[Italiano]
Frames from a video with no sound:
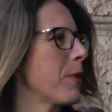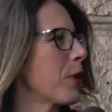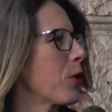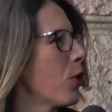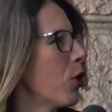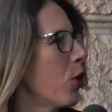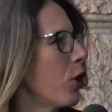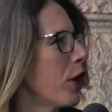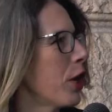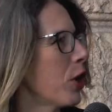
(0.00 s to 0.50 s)
Per
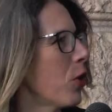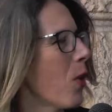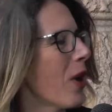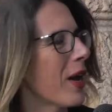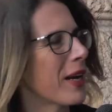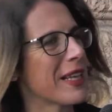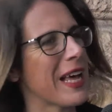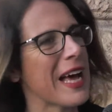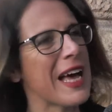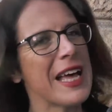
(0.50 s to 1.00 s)
quello che
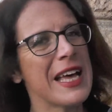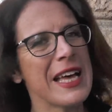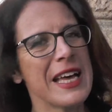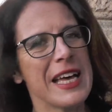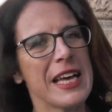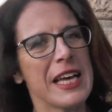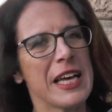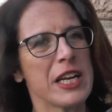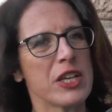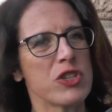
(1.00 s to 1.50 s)
riguarda
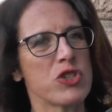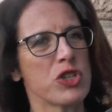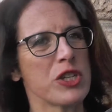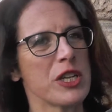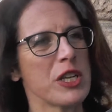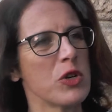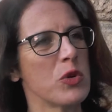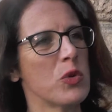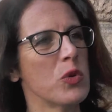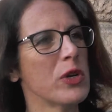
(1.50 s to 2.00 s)

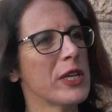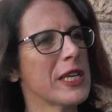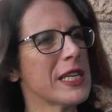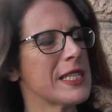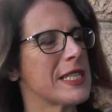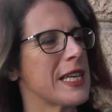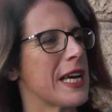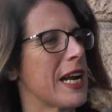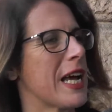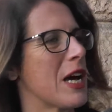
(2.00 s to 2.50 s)
Regione
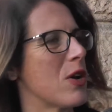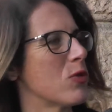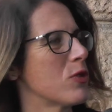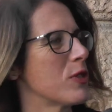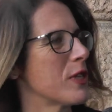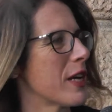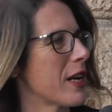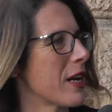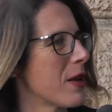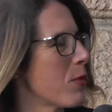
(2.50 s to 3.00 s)
Liguria sarà un
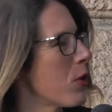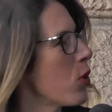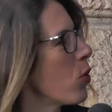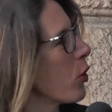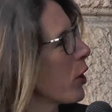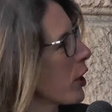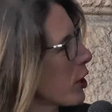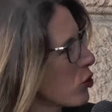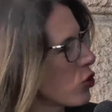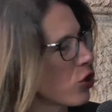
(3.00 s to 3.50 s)
Sanremo in
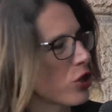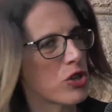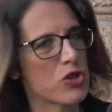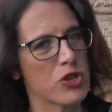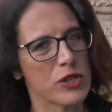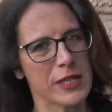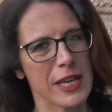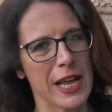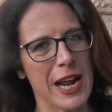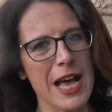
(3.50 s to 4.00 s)
cui Regione
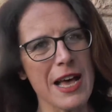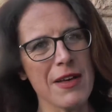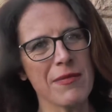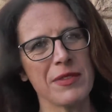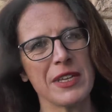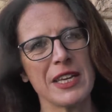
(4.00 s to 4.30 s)
ci sarà,